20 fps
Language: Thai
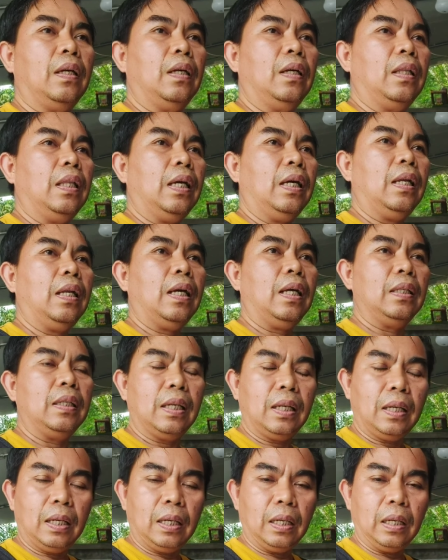ท่านอาจ
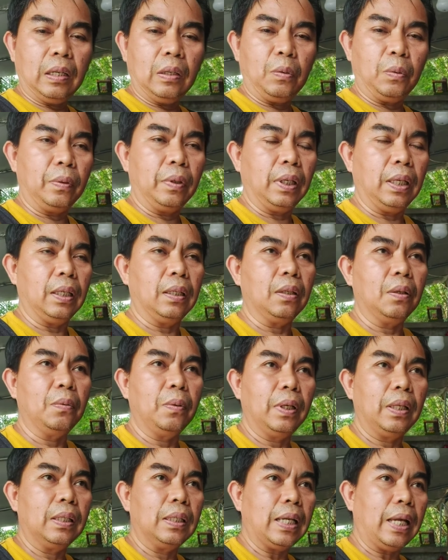จะหงุดหงิดก
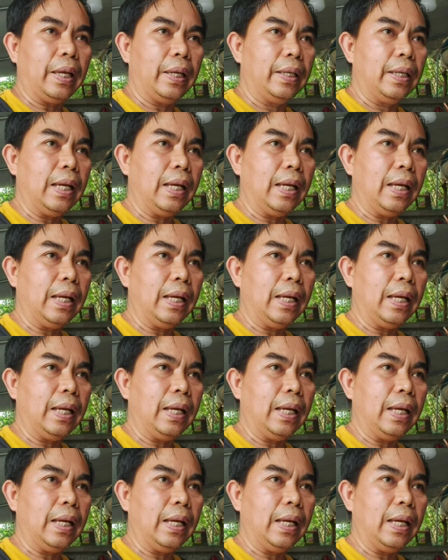วนใจ